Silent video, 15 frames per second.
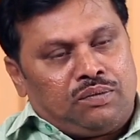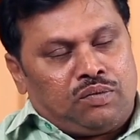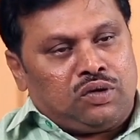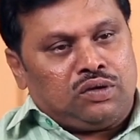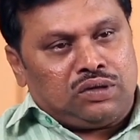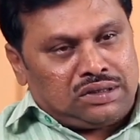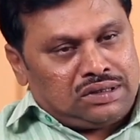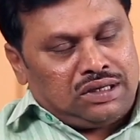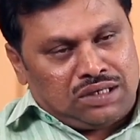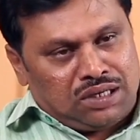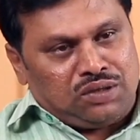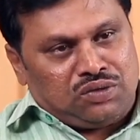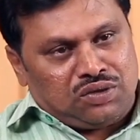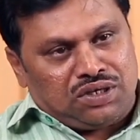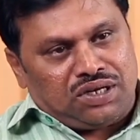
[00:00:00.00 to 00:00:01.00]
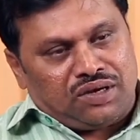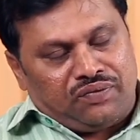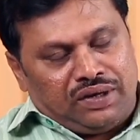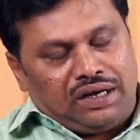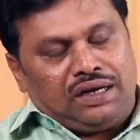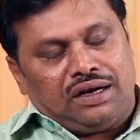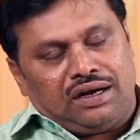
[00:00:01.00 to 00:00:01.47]
మూడు దశలు చూసాం
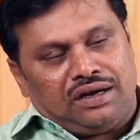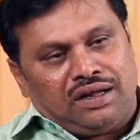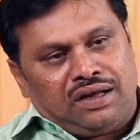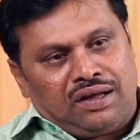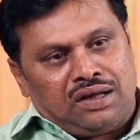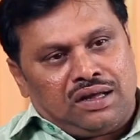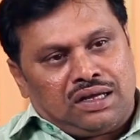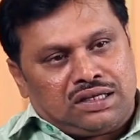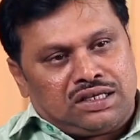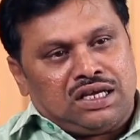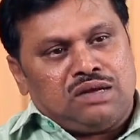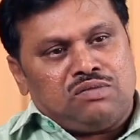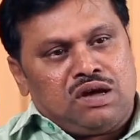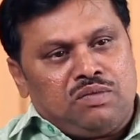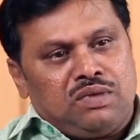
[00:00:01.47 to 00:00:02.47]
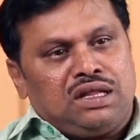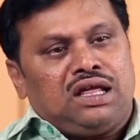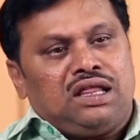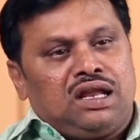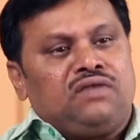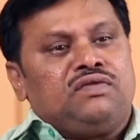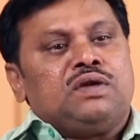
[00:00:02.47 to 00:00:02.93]
ఏంటంటే సినిమా మీద
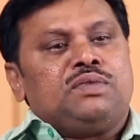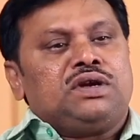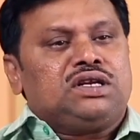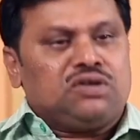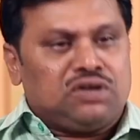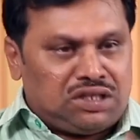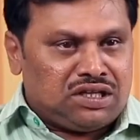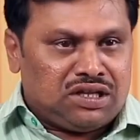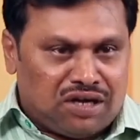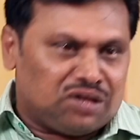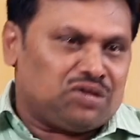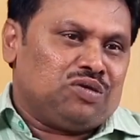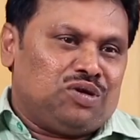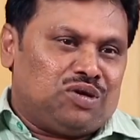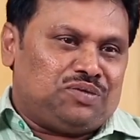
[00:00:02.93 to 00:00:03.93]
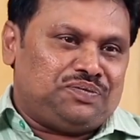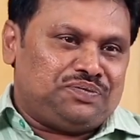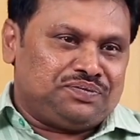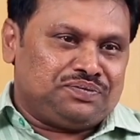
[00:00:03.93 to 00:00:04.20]
ఏదైనా విమర్శ వచ్చేది గతంలో